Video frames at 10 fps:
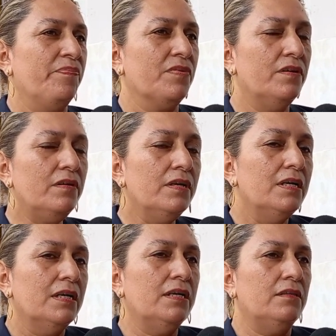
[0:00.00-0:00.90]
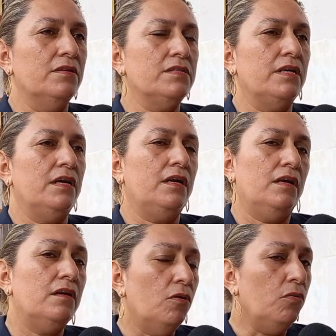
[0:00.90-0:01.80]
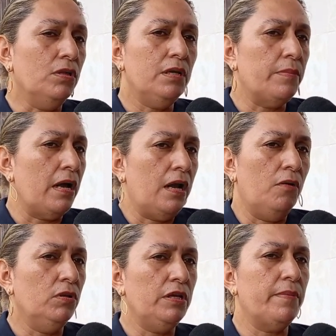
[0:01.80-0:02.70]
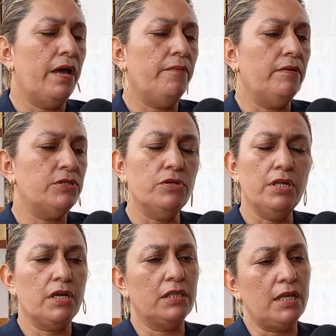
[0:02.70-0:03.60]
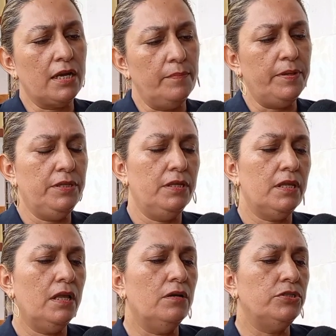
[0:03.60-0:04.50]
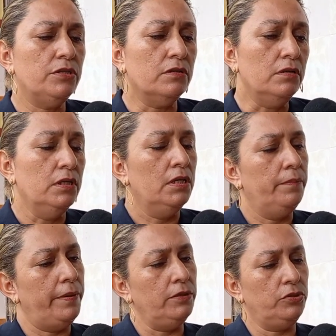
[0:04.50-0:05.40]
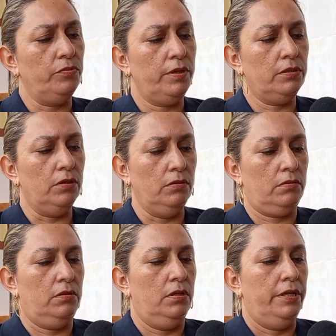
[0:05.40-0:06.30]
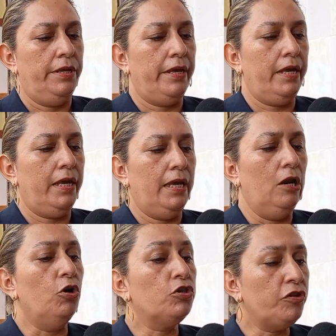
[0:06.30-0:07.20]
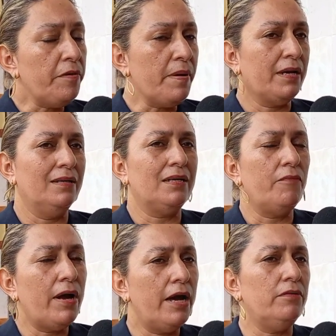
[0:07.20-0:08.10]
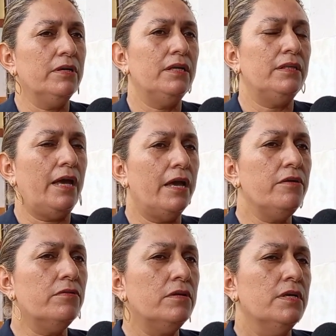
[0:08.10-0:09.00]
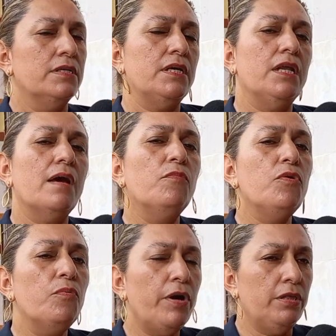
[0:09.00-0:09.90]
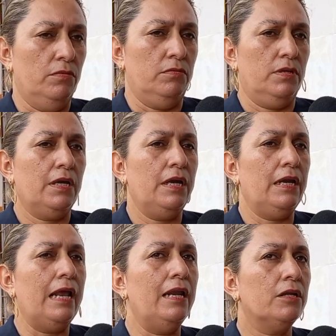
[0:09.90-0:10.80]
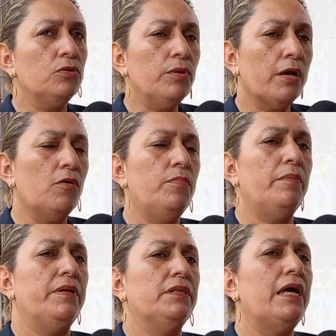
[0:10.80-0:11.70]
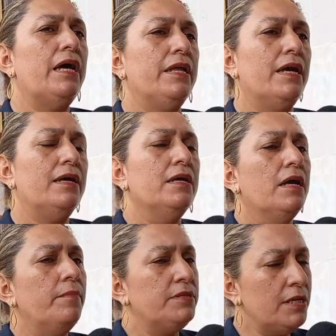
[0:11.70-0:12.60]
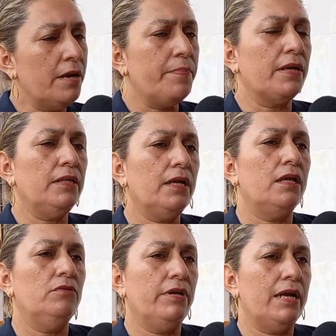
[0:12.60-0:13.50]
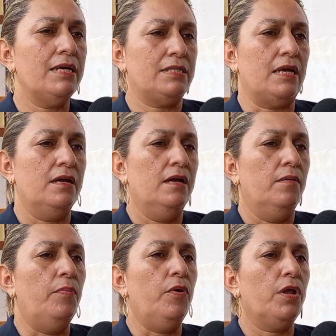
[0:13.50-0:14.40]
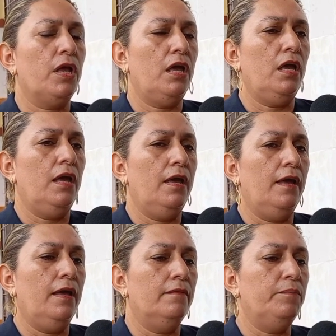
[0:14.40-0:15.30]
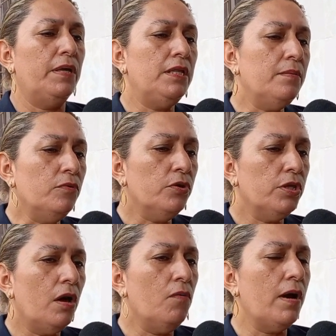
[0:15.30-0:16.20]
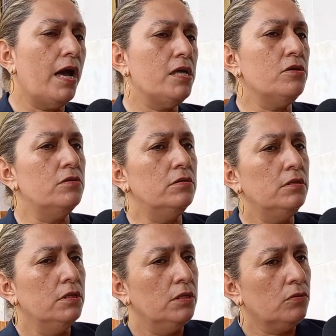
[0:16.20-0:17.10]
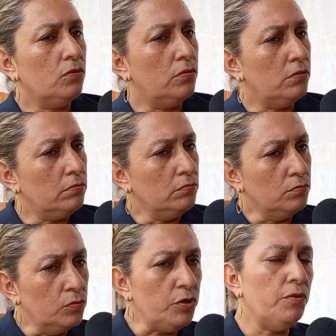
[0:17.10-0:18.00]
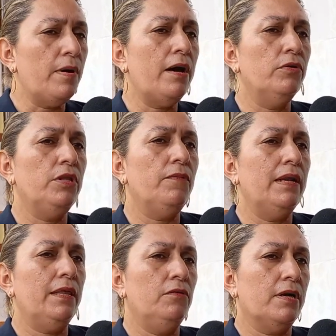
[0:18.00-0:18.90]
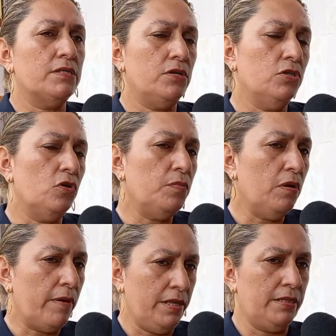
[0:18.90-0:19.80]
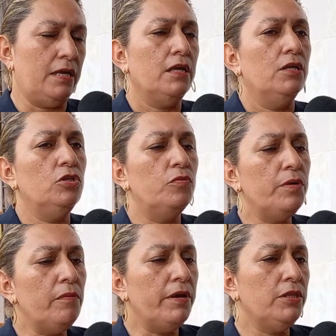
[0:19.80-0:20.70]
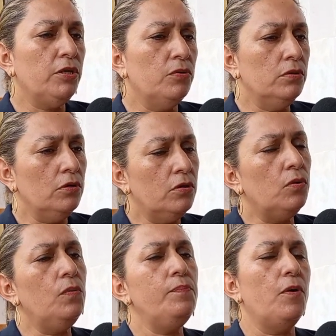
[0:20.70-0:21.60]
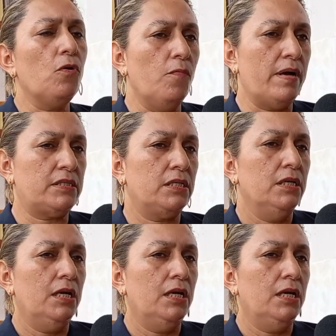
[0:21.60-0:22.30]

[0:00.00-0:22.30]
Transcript: ¿No? Entonces, últimas, las últimas evaluaciones que estén al pendiente de los chicos, pero sobre todo, eh, los temas que trabajaron este año, sería muy bueno que las lecturas complementarias sigan practicando en casa, porque venimos de un año con muy bajo nivel de educación 2020, 2021 un poco más.